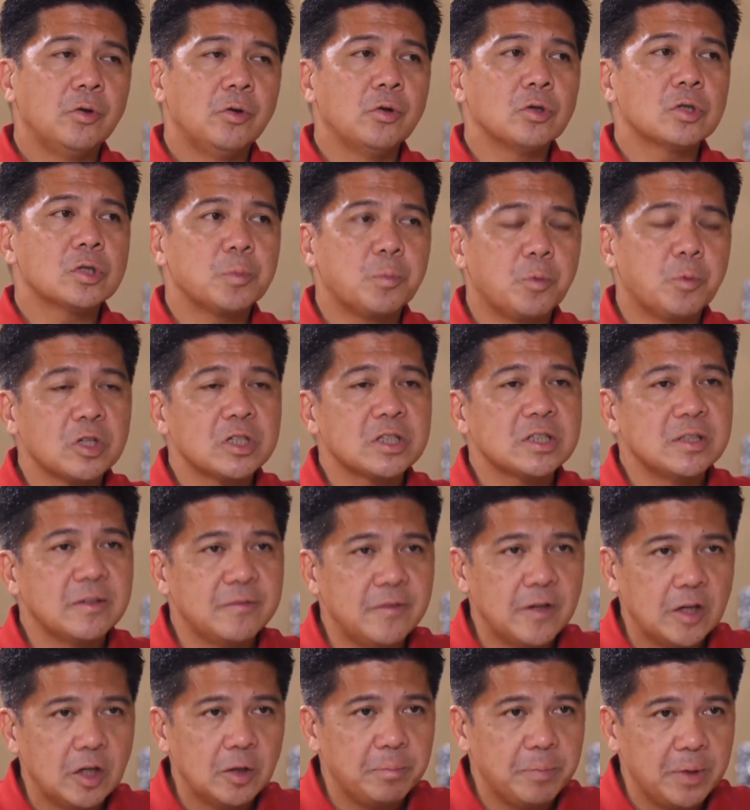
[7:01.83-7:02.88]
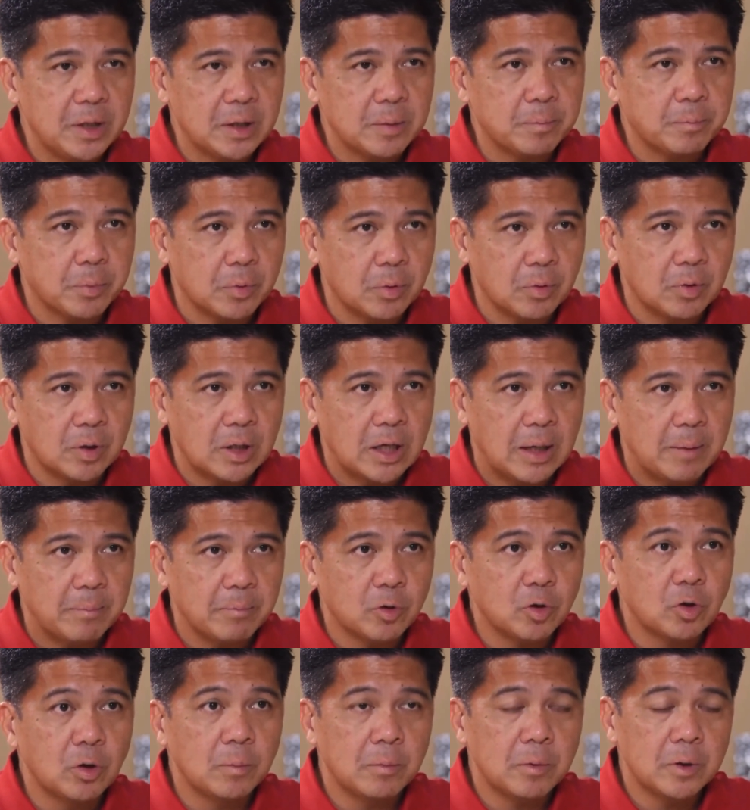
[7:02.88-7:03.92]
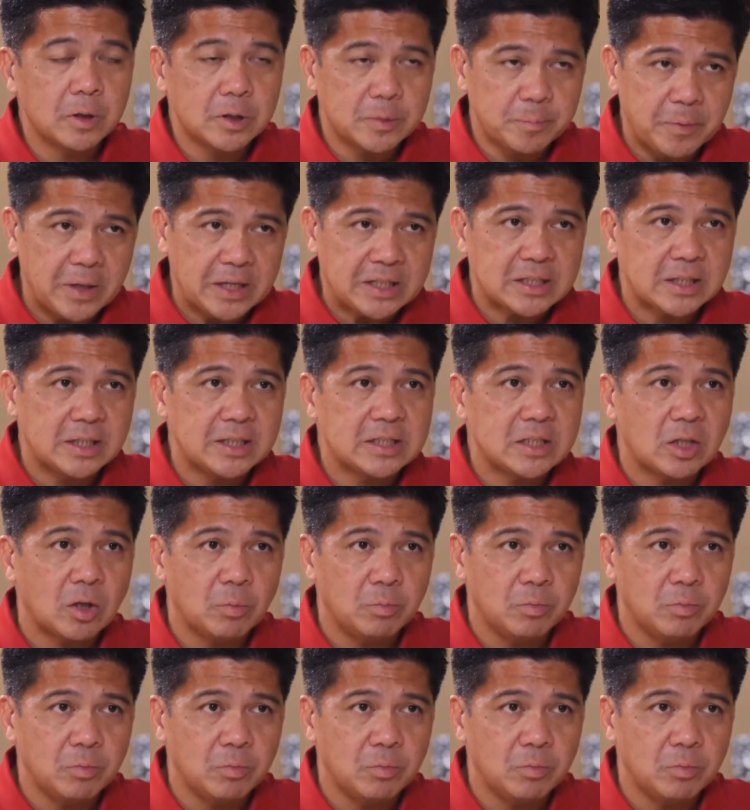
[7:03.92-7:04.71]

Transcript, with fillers: yung sports development program, especially sa